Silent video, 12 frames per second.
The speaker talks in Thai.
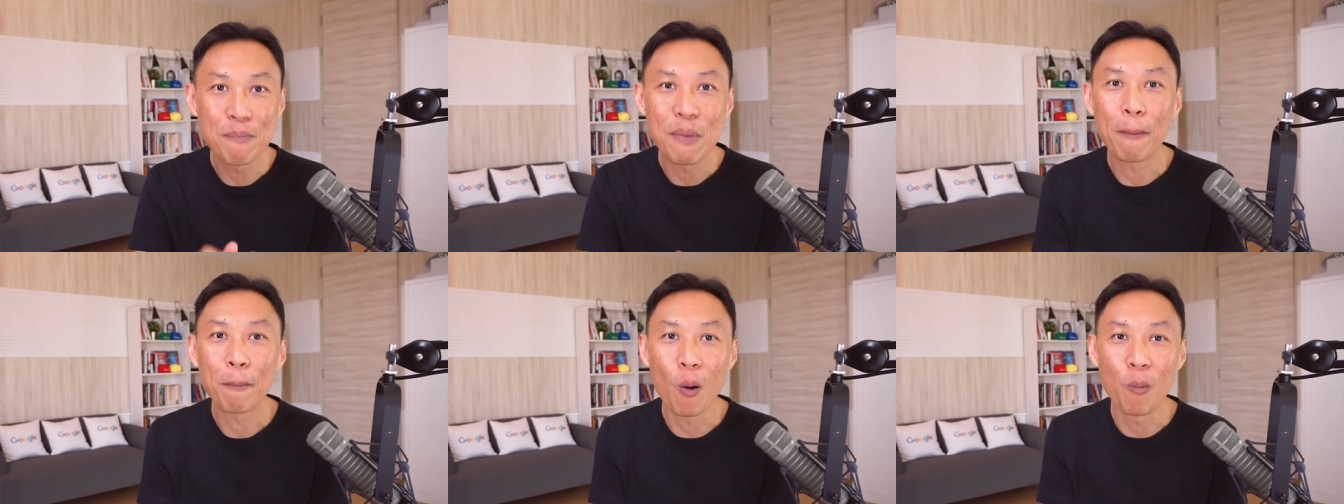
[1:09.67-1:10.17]
แบ
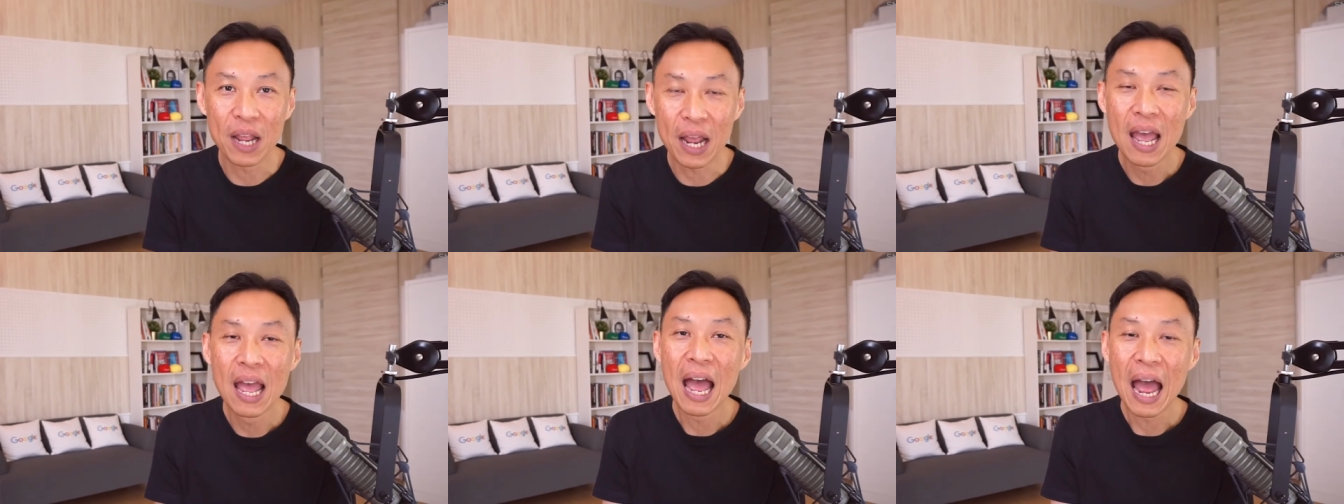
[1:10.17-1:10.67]
บผมเนี่ย
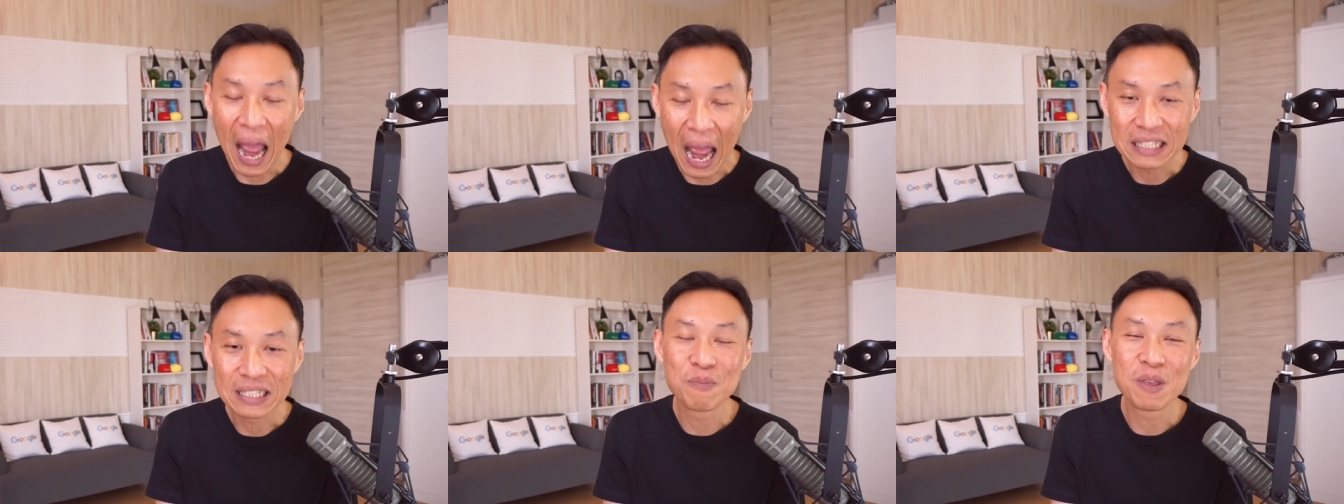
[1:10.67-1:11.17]
อา
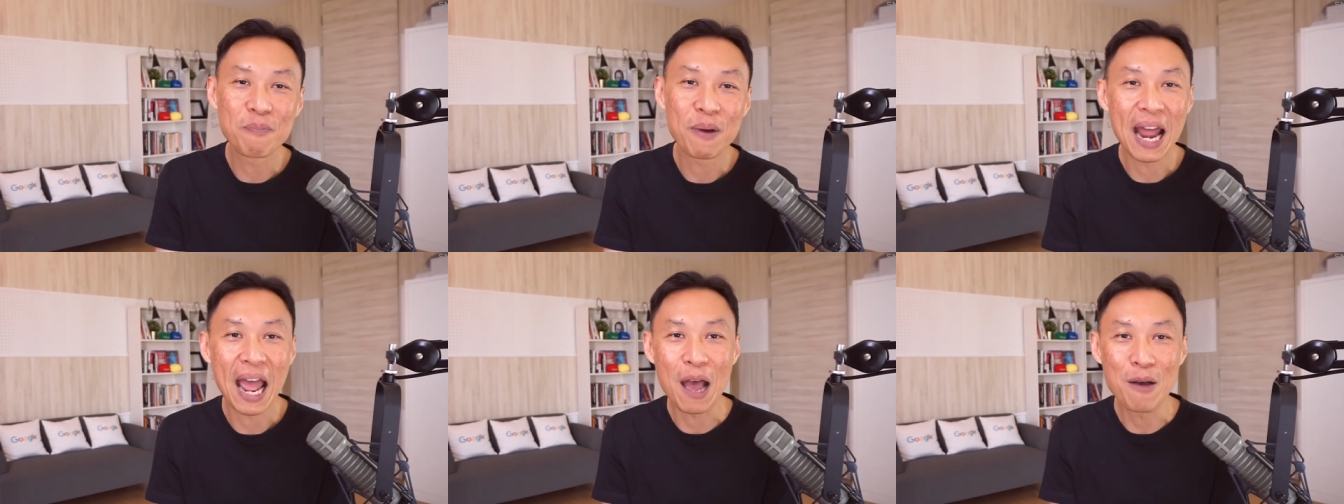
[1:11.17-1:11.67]
จจะมีปัญ
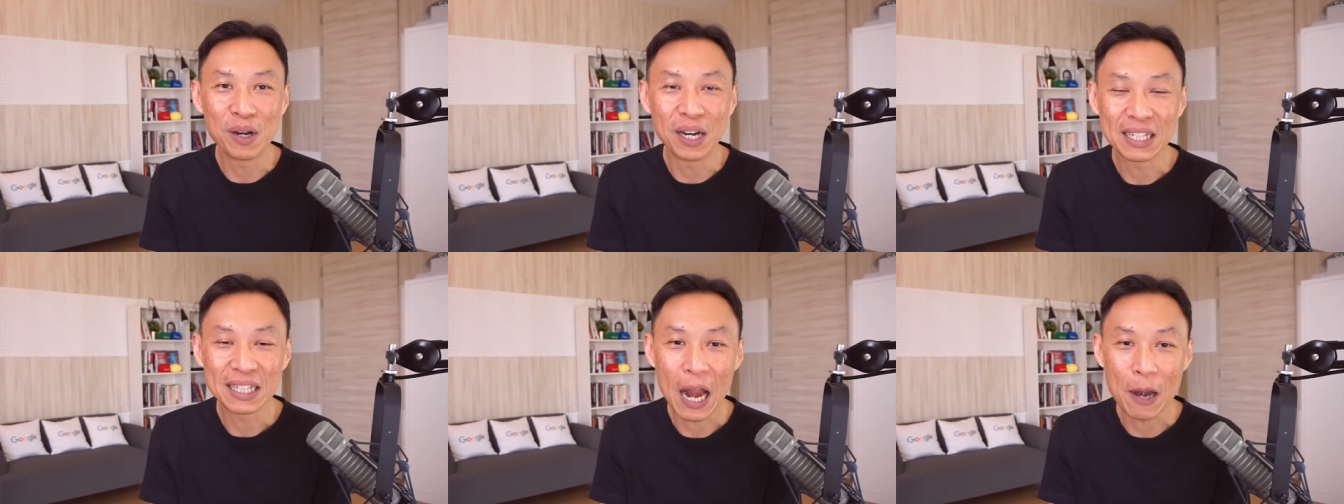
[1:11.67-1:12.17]
หาเหมือ
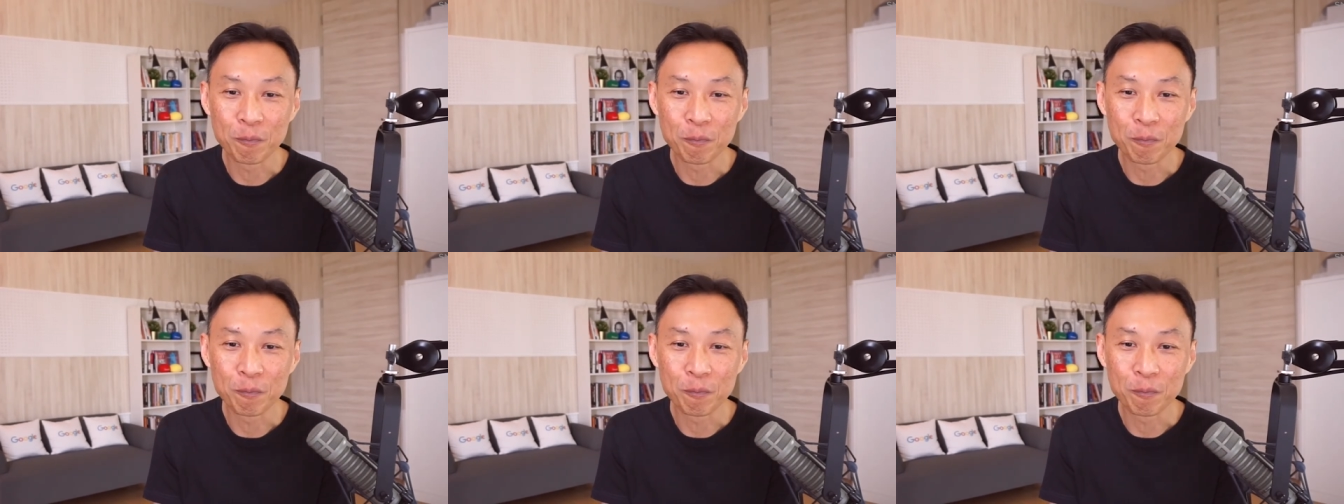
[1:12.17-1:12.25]
นกัน